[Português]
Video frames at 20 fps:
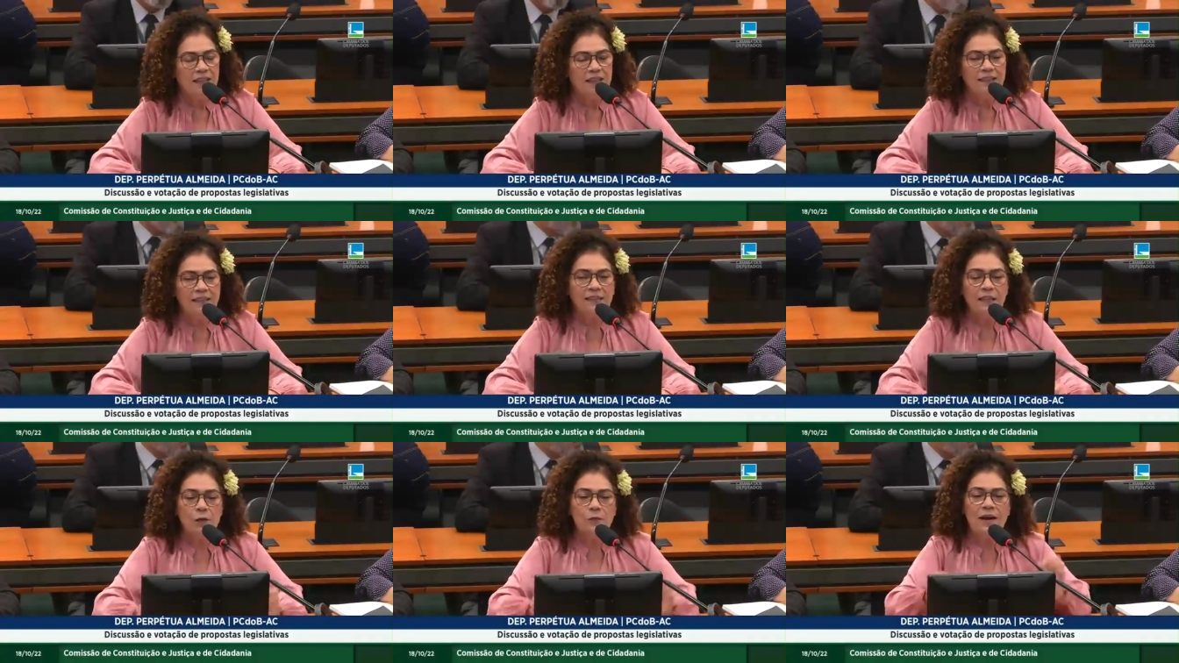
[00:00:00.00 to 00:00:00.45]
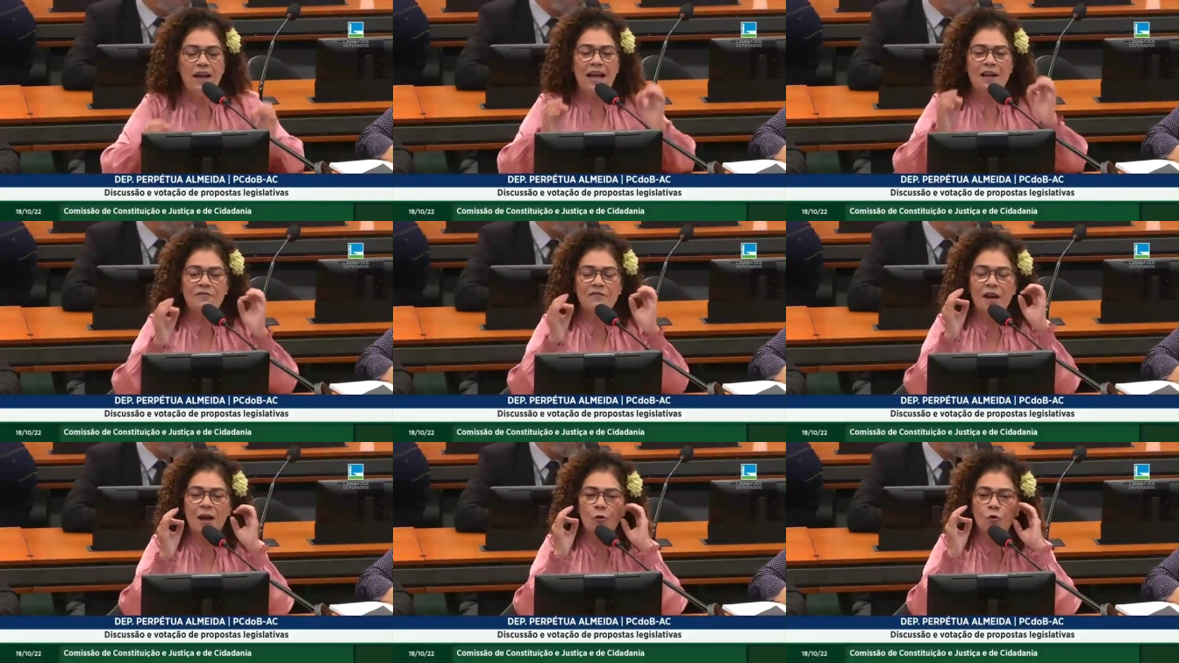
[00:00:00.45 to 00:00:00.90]
Então,
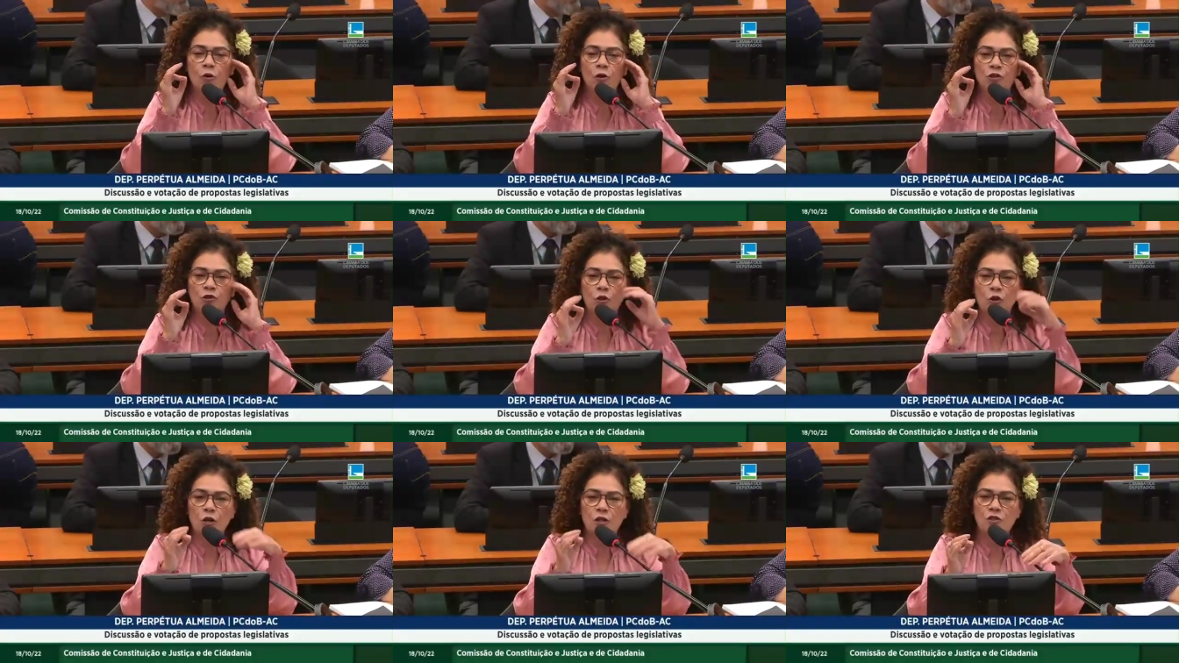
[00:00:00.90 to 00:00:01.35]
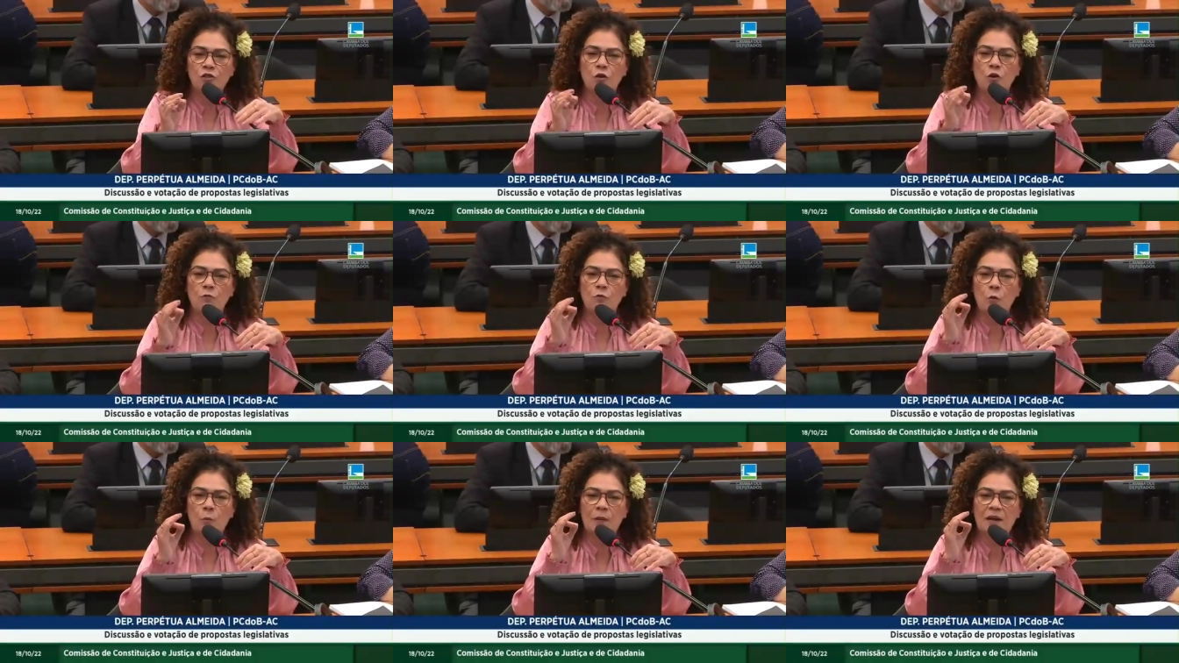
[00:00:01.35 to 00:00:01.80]
é vergonhoso
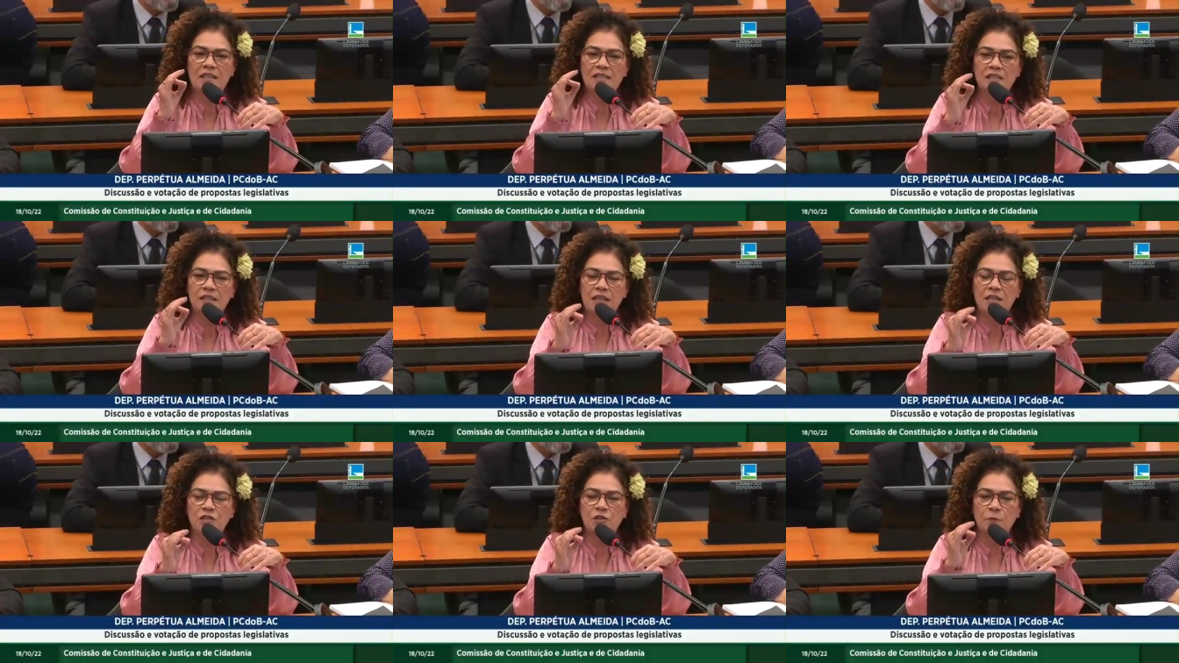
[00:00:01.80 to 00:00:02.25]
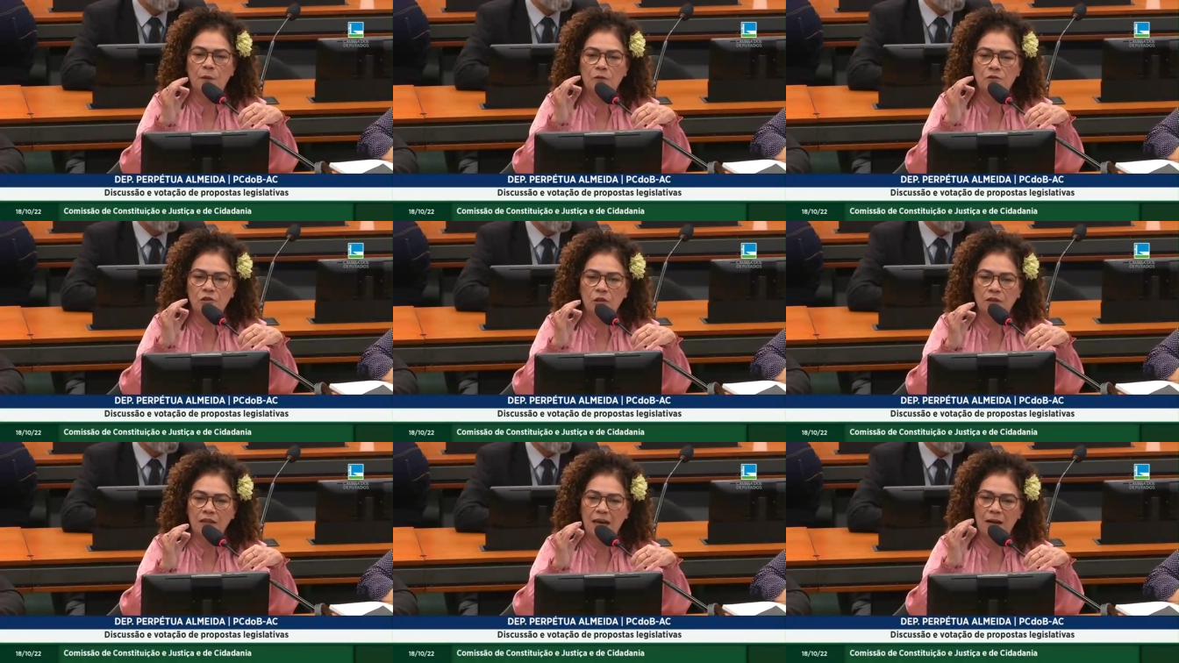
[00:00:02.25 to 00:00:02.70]
como o presidente
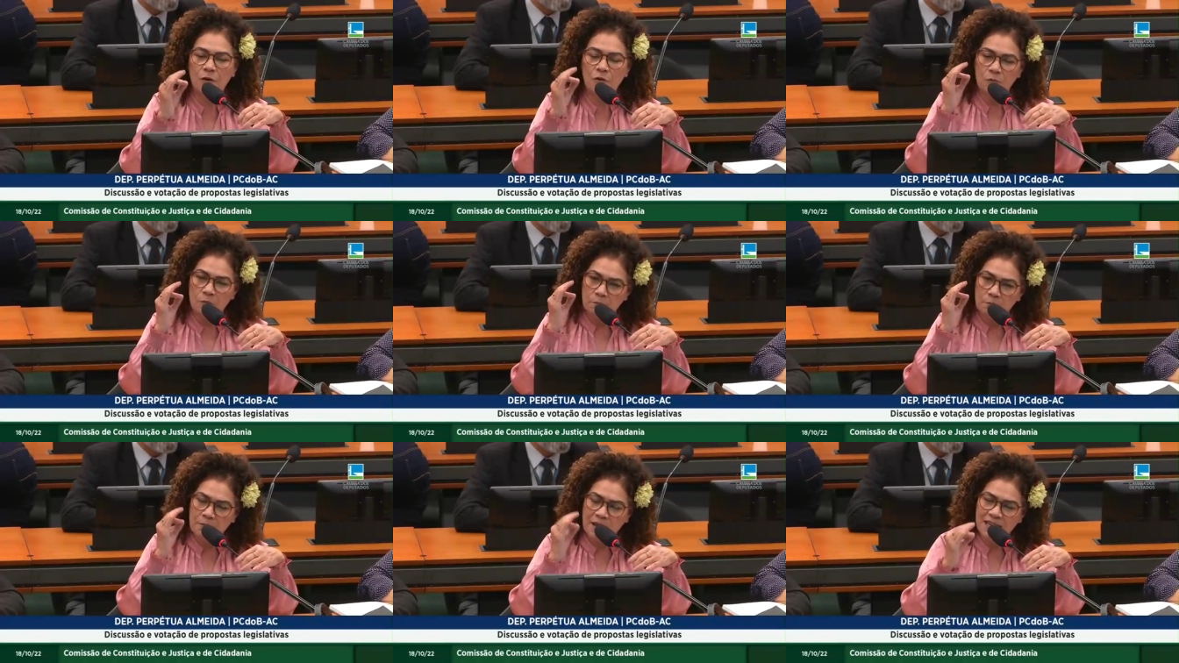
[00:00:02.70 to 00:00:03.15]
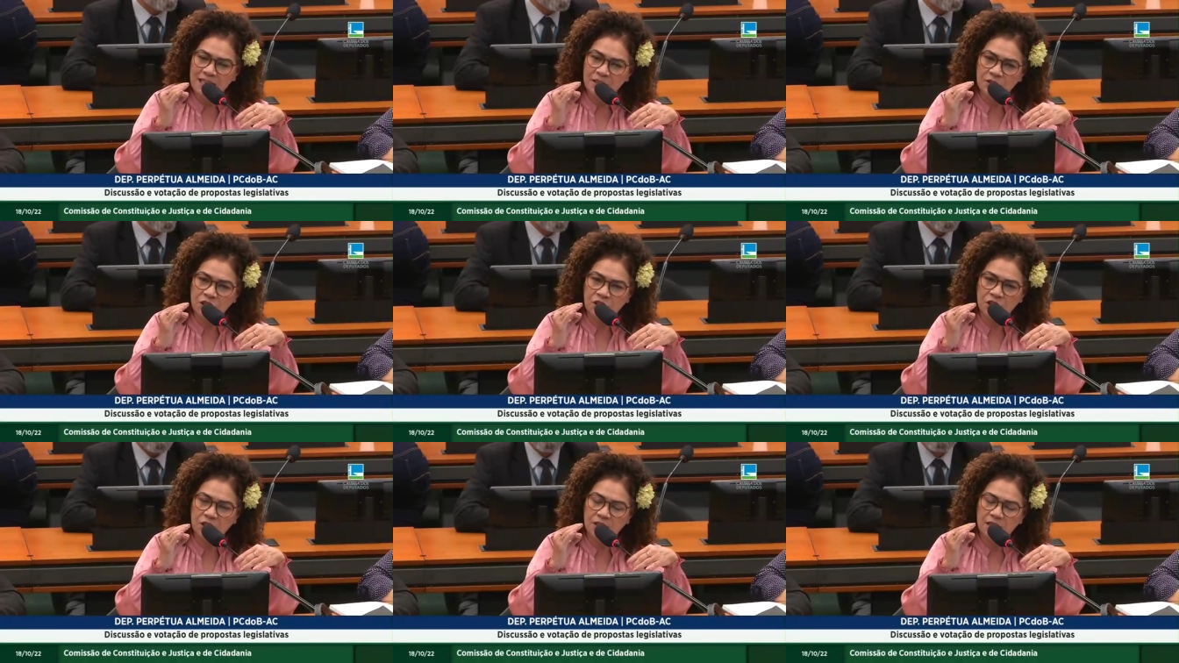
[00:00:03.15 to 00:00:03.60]
Bolsonaro
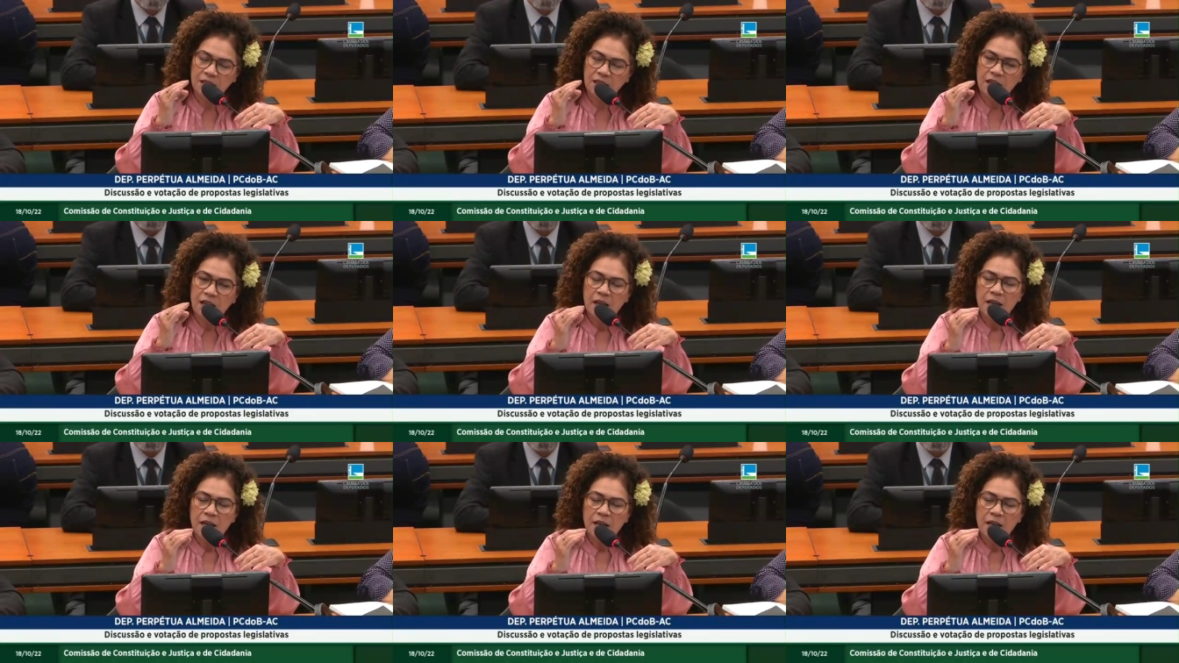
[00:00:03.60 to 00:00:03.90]
mente.